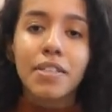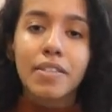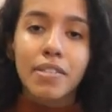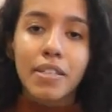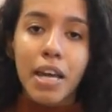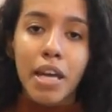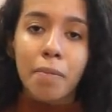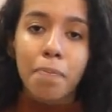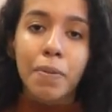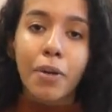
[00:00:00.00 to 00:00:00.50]

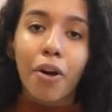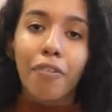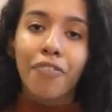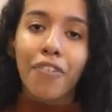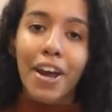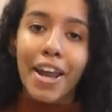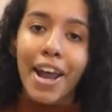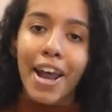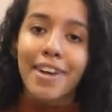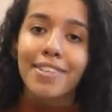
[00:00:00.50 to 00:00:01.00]
sempre
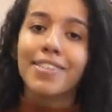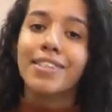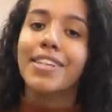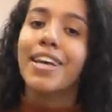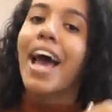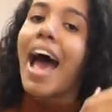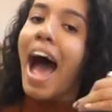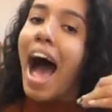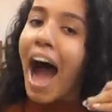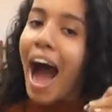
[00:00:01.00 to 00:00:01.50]

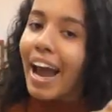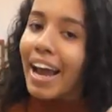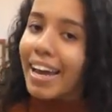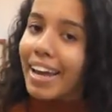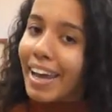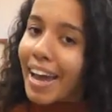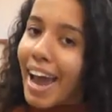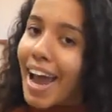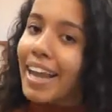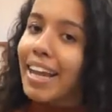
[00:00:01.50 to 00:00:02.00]
oferece
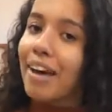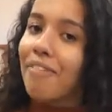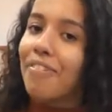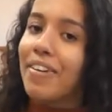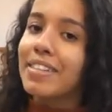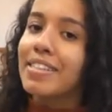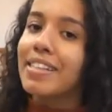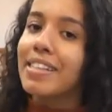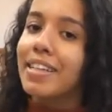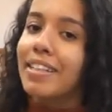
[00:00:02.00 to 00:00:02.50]
aquela
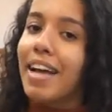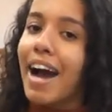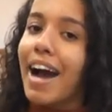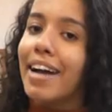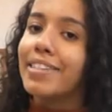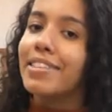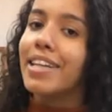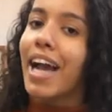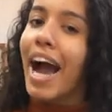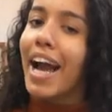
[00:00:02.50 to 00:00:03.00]

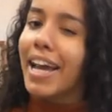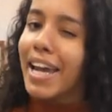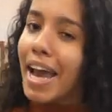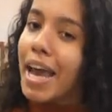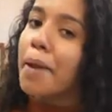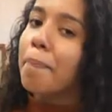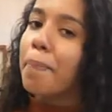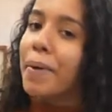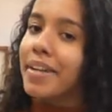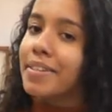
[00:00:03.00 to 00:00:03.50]
facilidade,
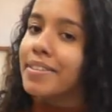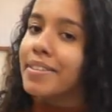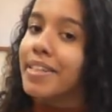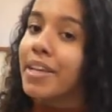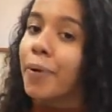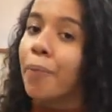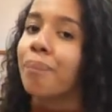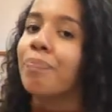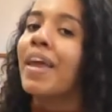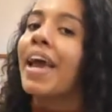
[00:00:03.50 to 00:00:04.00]
aquele
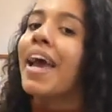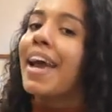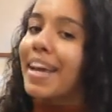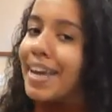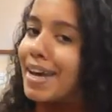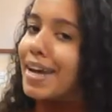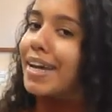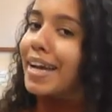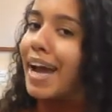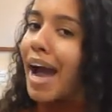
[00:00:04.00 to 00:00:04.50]
precinho
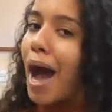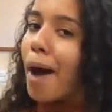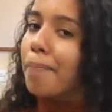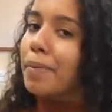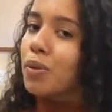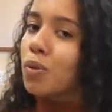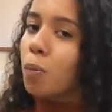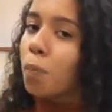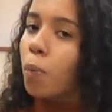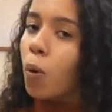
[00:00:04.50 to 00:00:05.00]
que
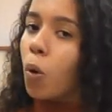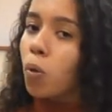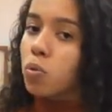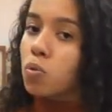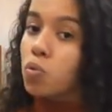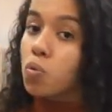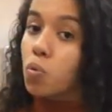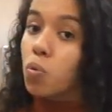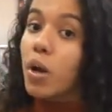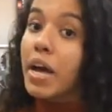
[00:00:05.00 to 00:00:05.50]
cabe no
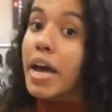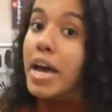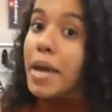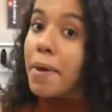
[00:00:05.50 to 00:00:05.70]
bolso.